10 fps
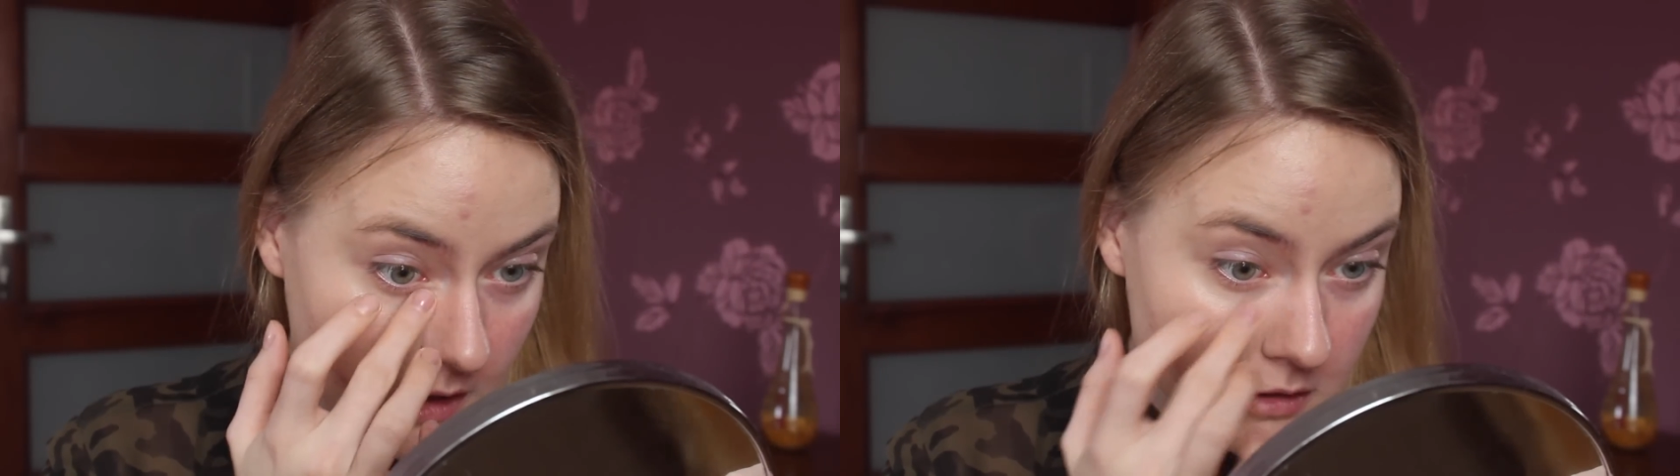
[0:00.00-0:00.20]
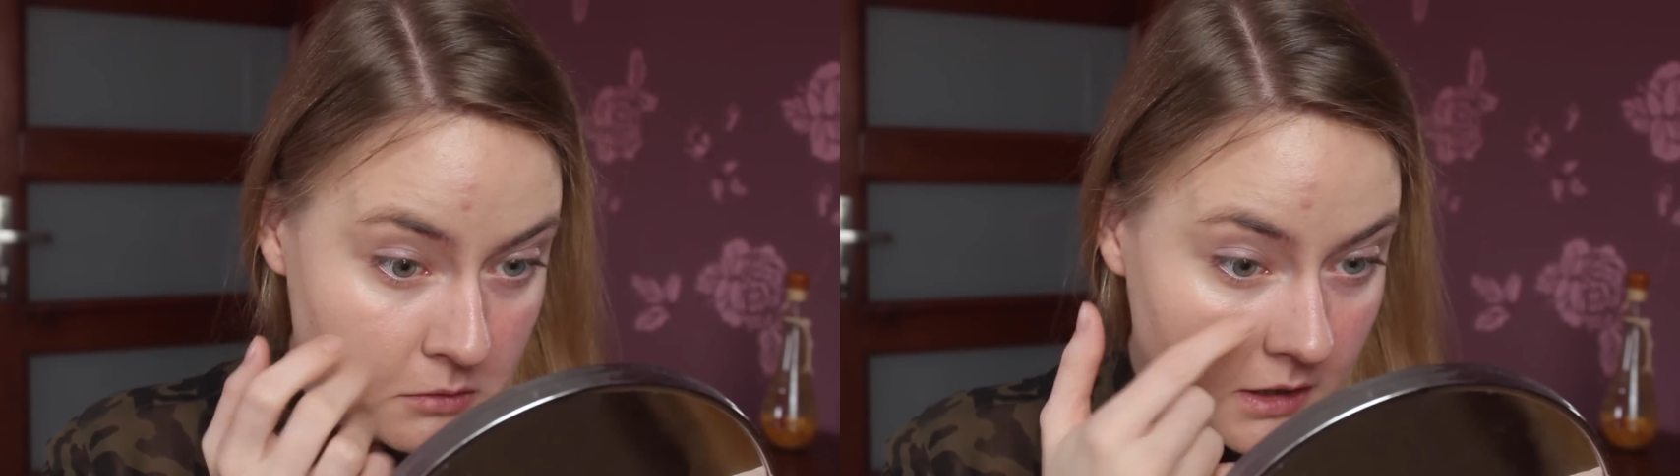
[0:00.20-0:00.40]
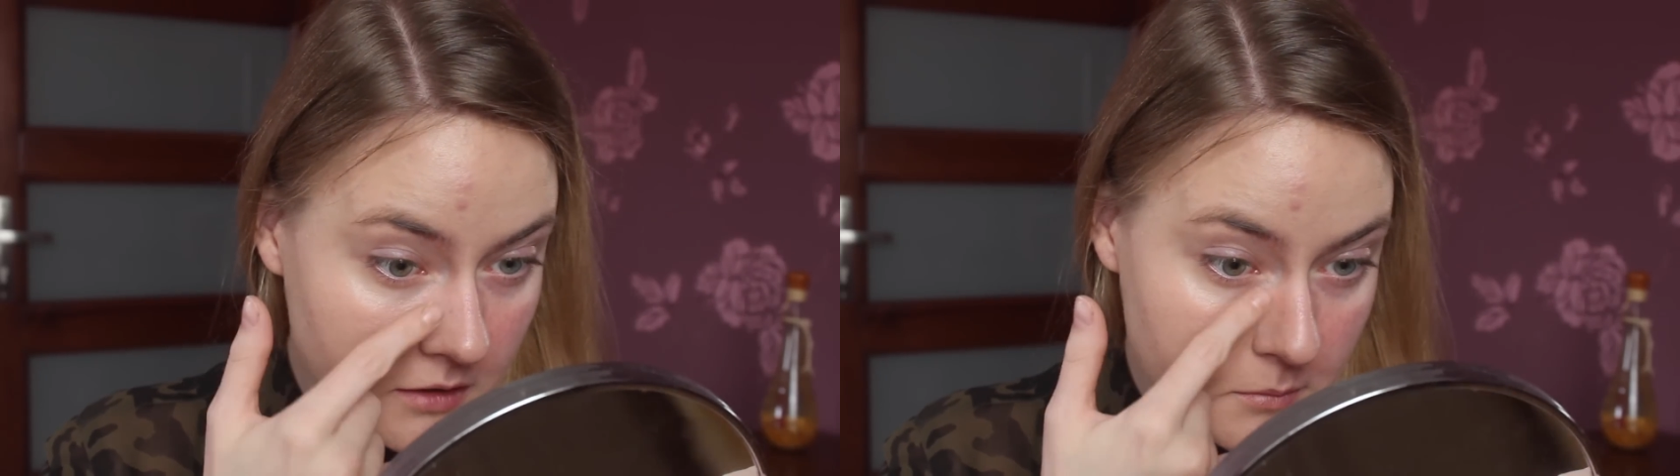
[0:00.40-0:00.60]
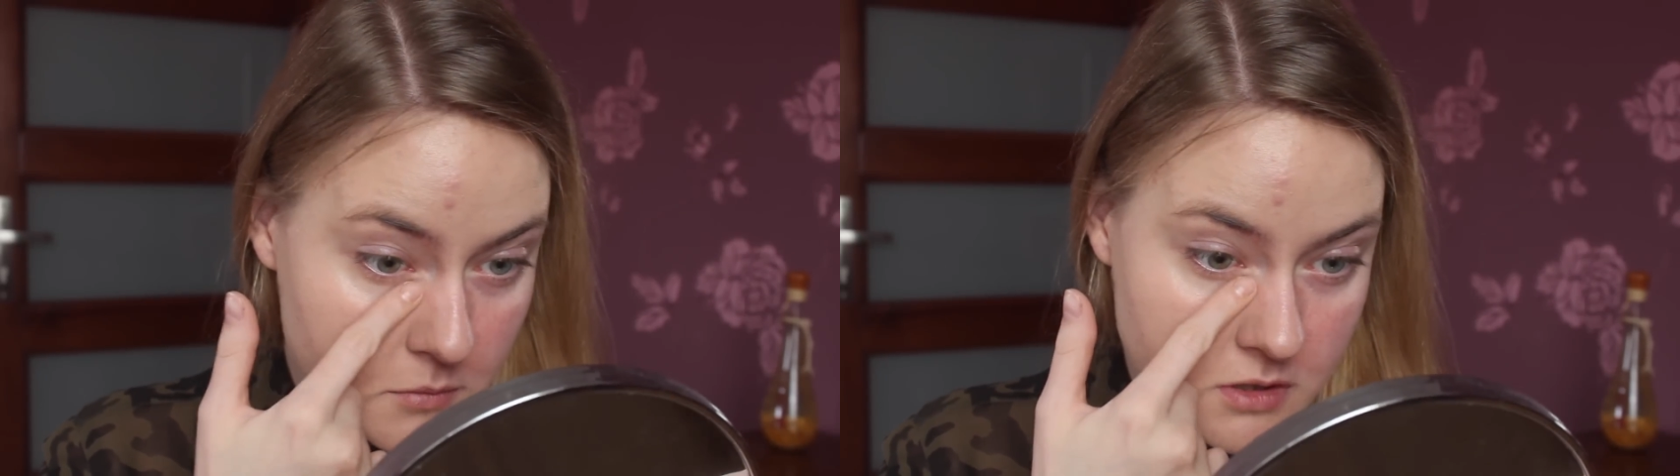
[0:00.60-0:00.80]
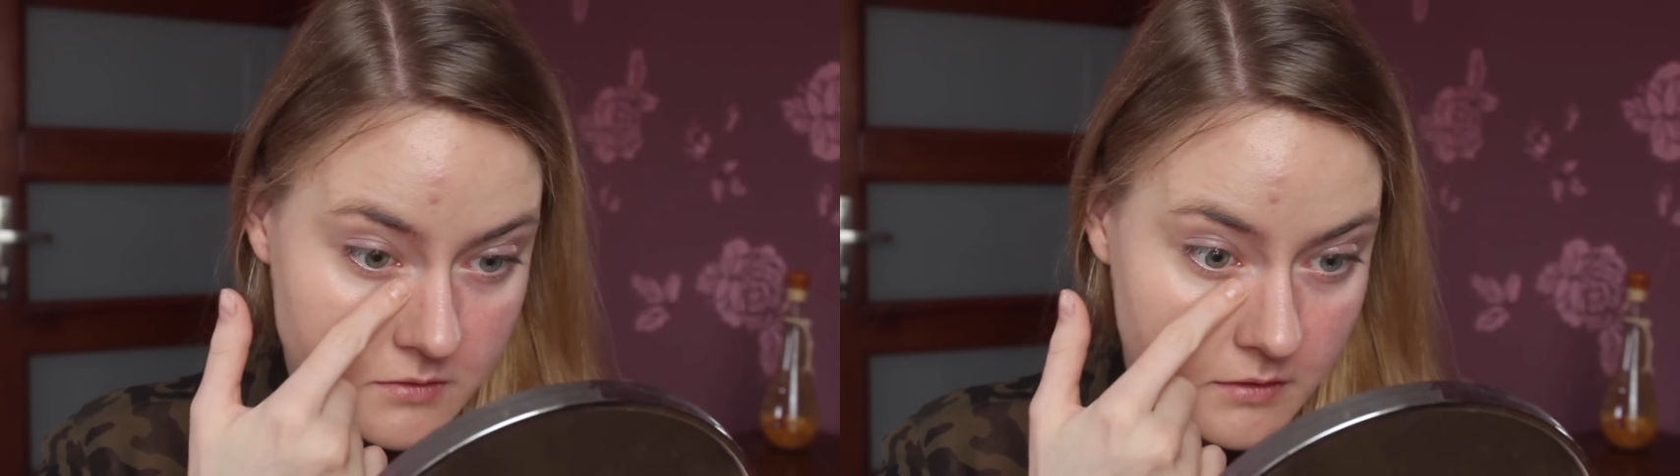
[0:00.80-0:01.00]
ale tutaj
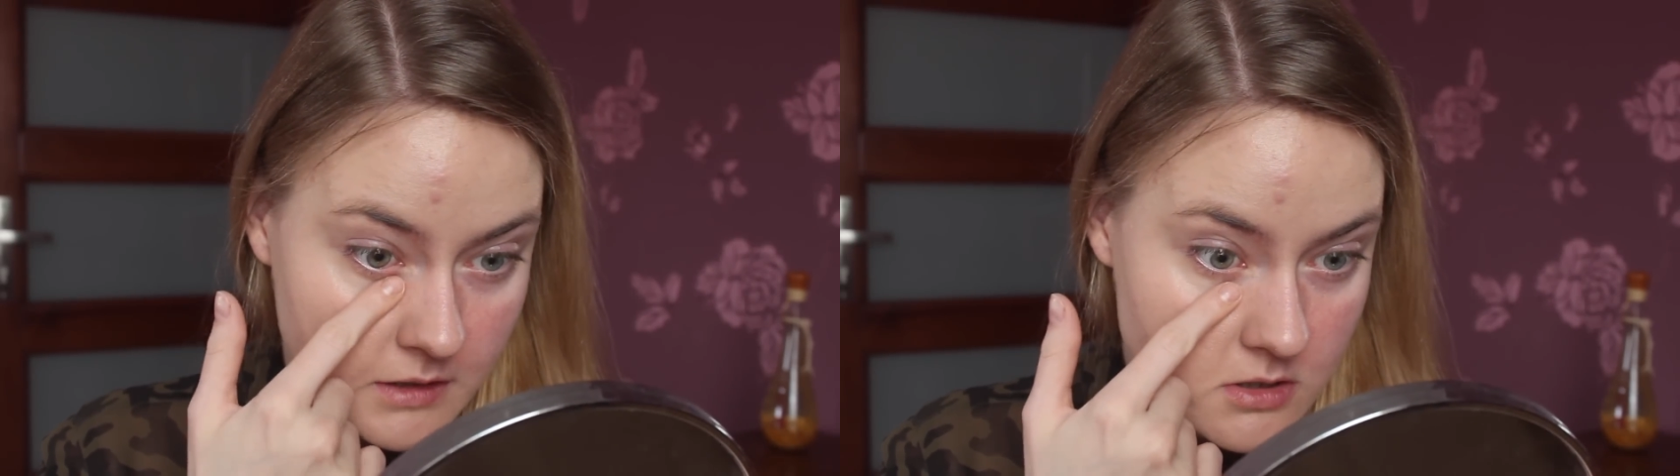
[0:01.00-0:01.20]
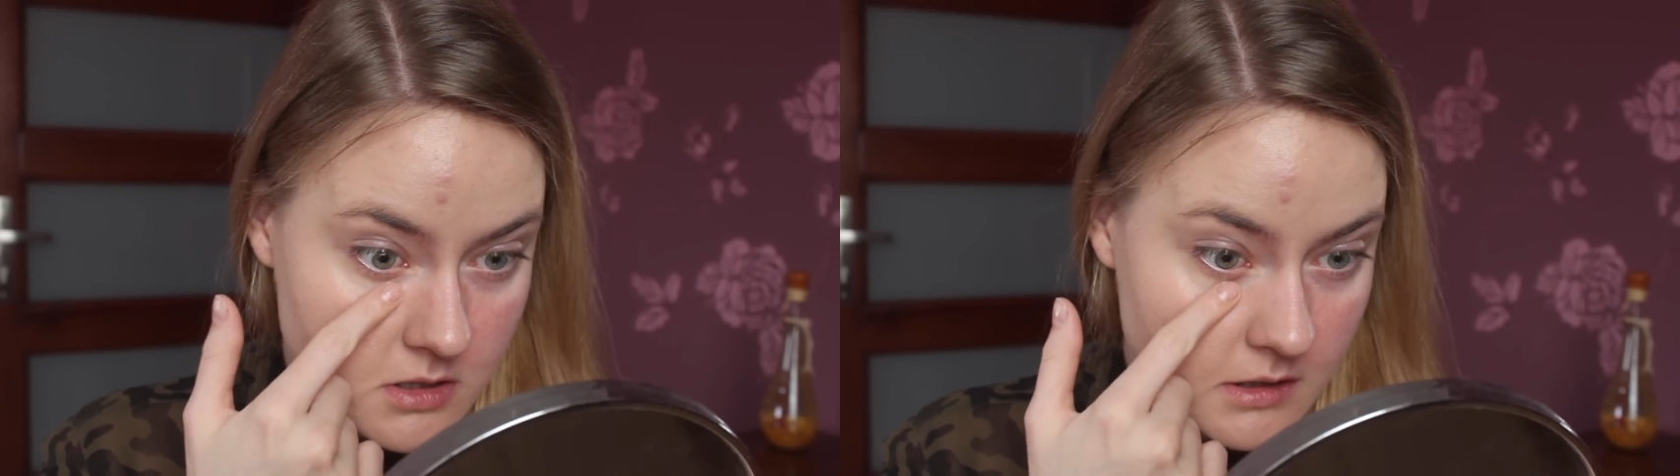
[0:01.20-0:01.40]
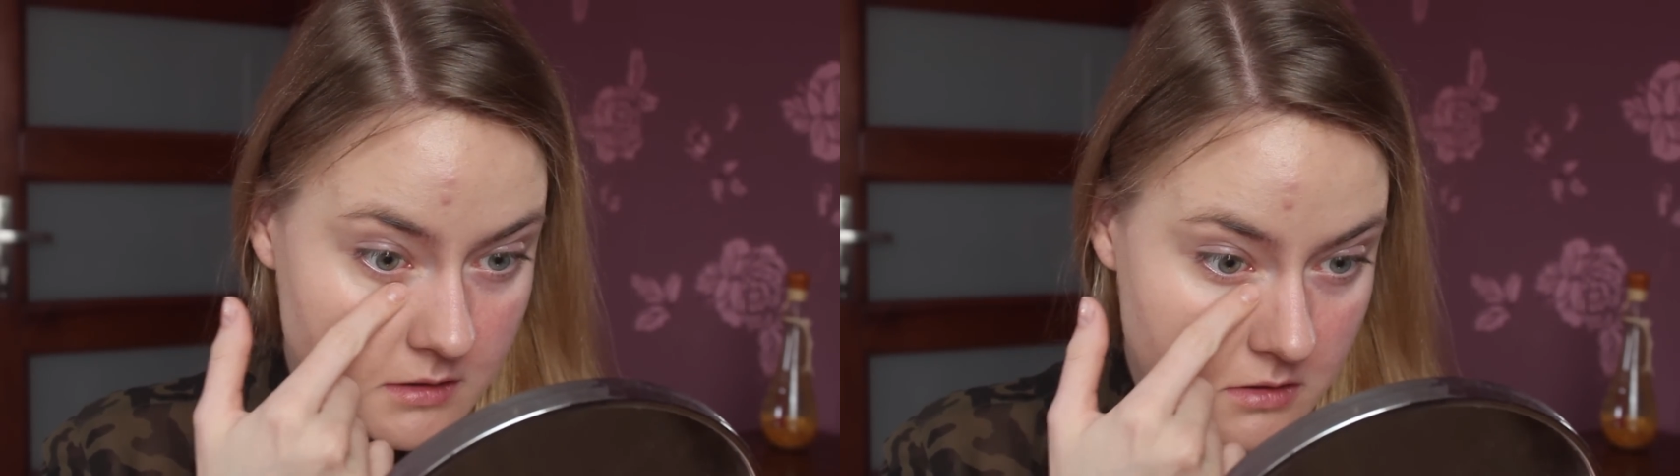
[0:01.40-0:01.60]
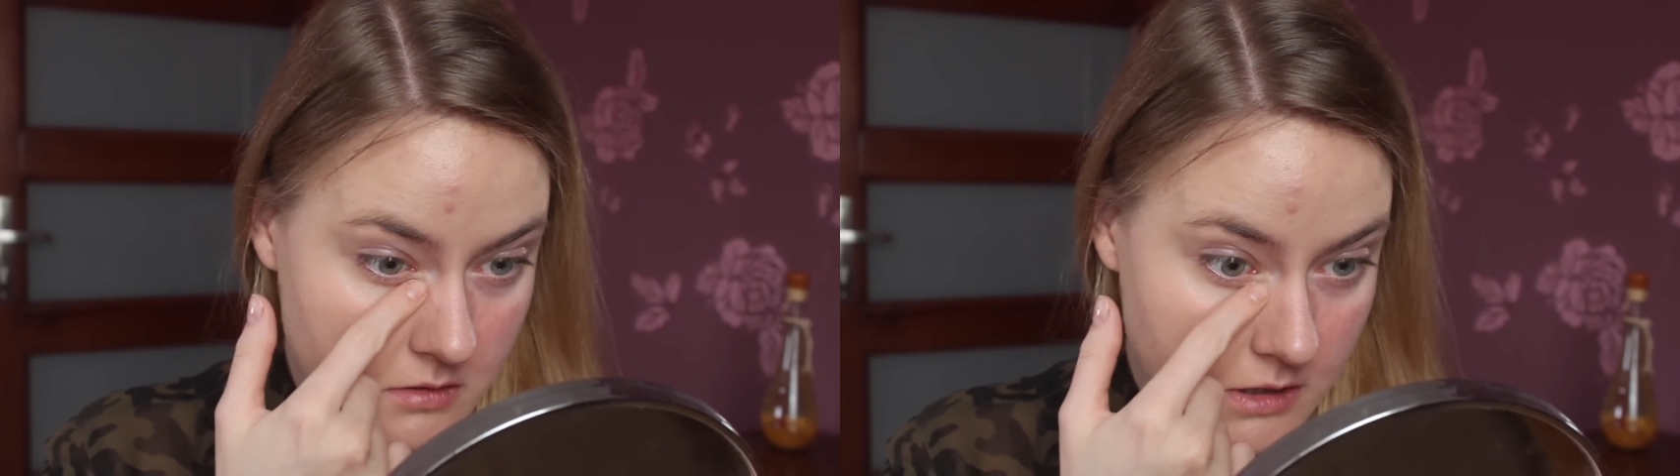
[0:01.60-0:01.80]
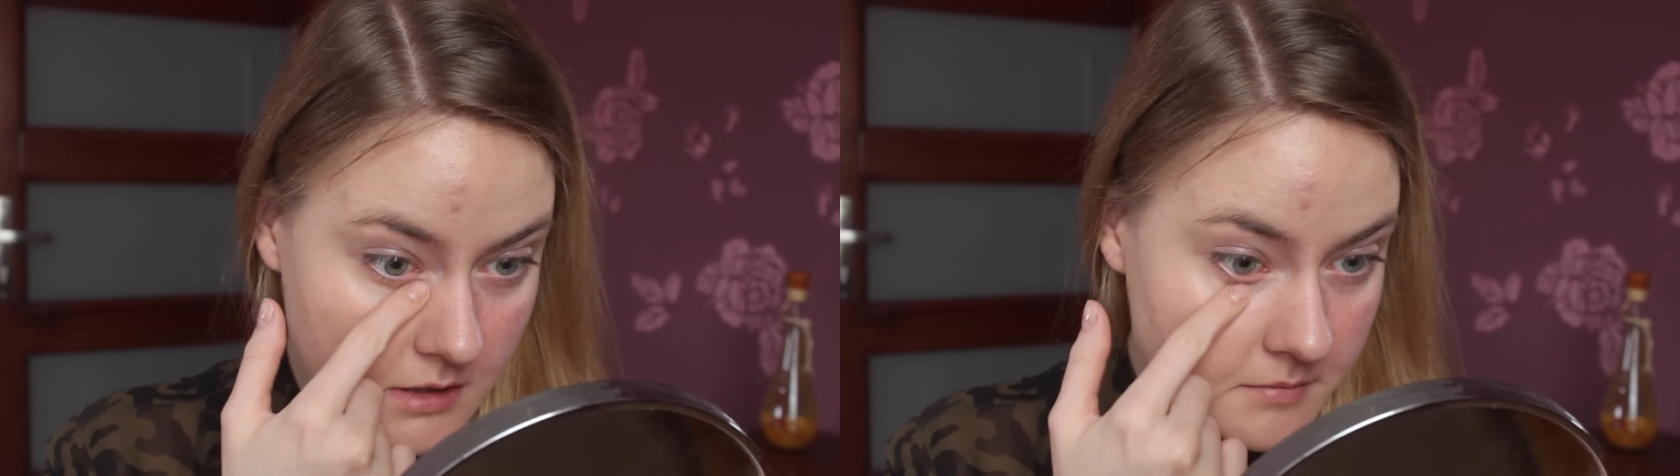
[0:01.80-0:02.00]
przy wewnętrznej
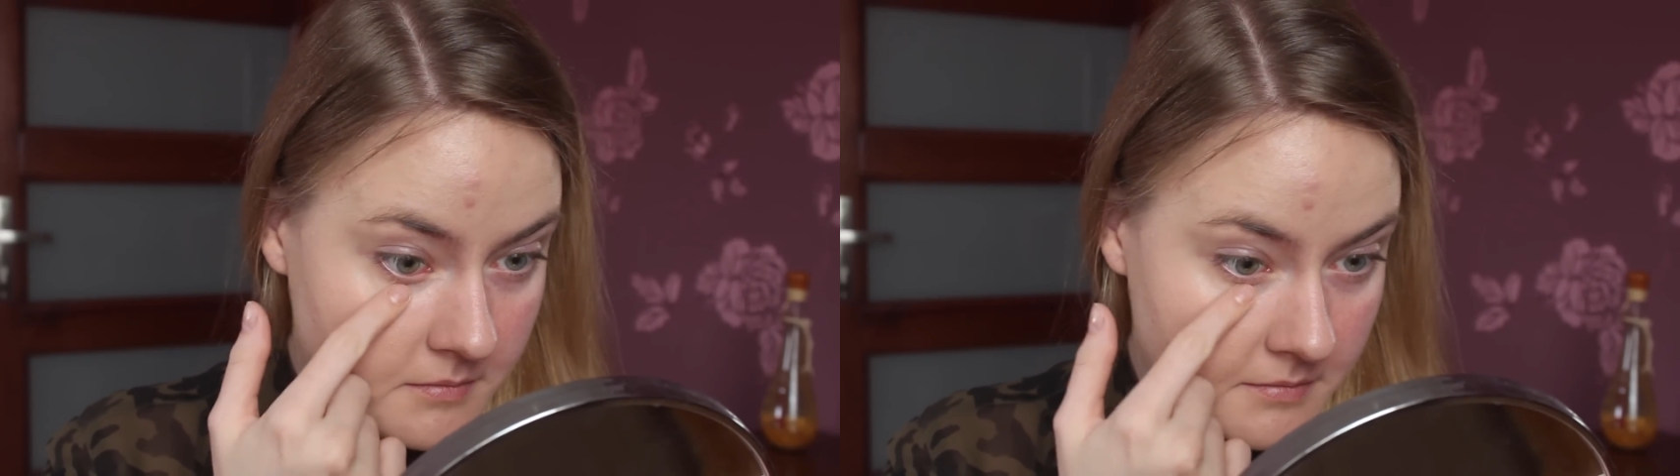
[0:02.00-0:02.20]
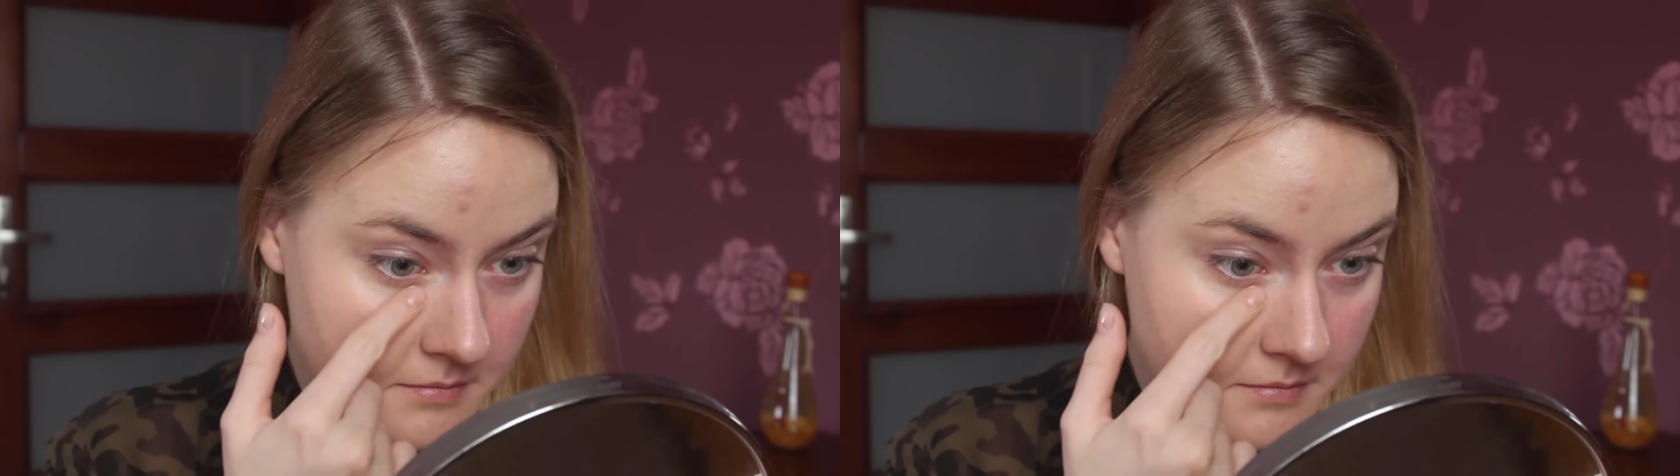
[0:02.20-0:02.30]
stronie